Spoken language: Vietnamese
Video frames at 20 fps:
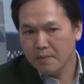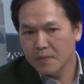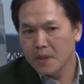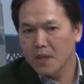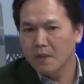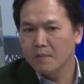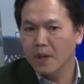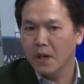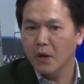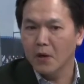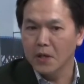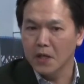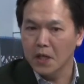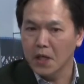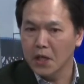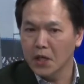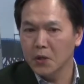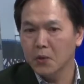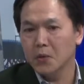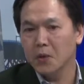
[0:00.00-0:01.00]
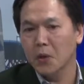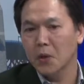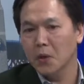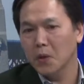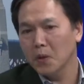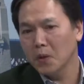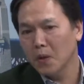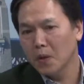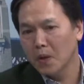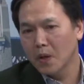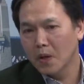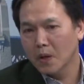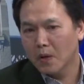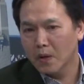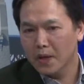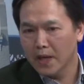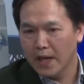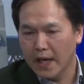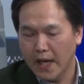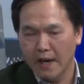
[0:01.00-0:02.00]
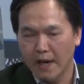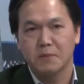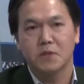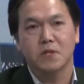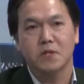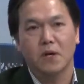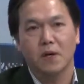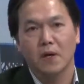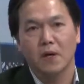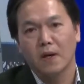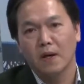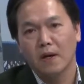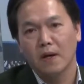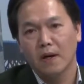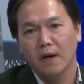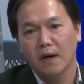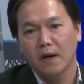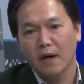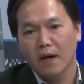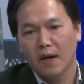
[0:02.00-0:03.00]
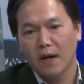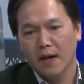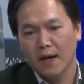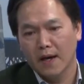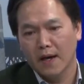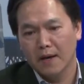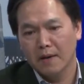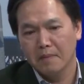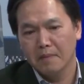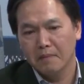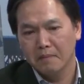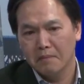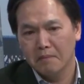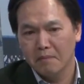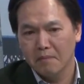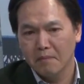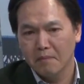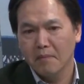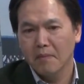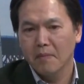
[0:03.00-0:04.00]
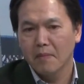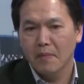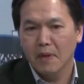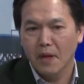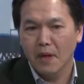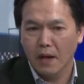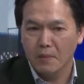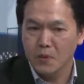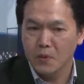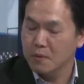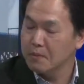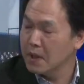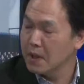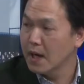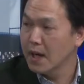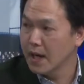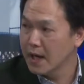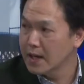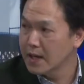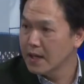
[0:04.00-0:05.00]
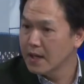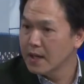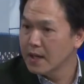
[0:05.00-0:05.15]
nhưng mà có những cái yếu tố có thể làm cho uh, áp suất mình nó lên